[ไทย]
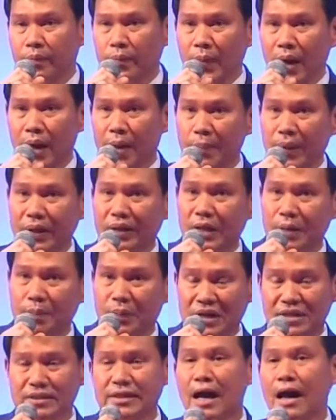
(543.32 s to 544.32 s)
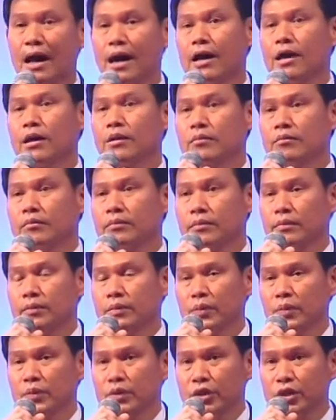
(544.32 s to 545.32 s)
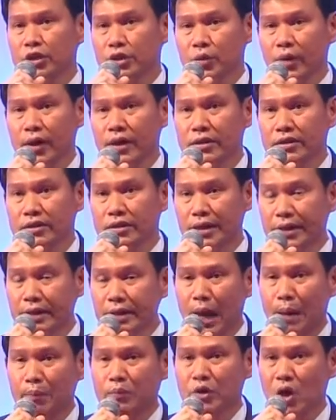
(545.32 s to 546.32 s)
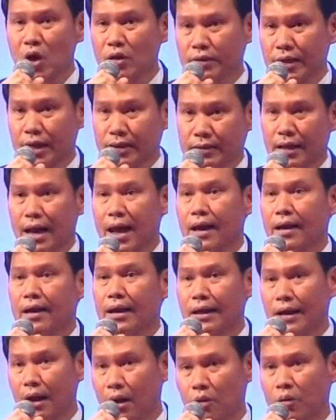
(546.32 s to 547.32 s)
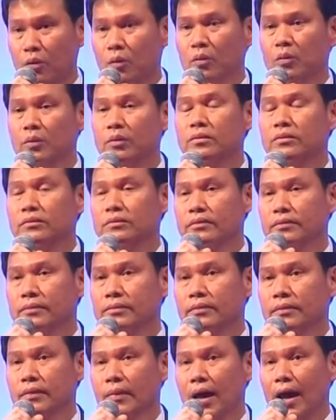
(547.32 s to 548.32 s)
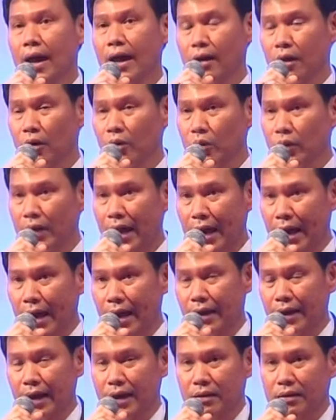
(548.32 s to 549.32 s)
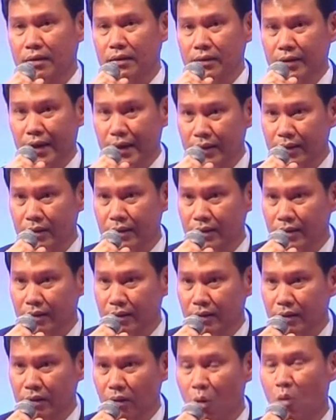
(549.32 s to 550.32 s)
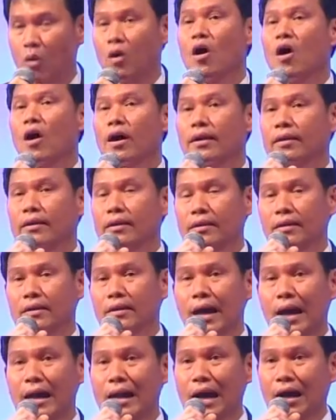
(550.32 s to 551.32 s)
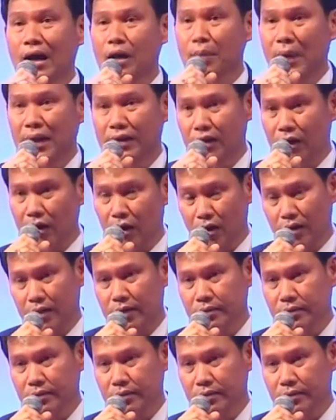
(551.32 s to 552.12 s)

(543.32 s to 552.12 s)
ให้เป็นที่ปรึกษาที่ช่วยชี้นำช่องต่างๆ ให้เราให้เราดูแลกันในองค์กรให้รักกันมาตลอด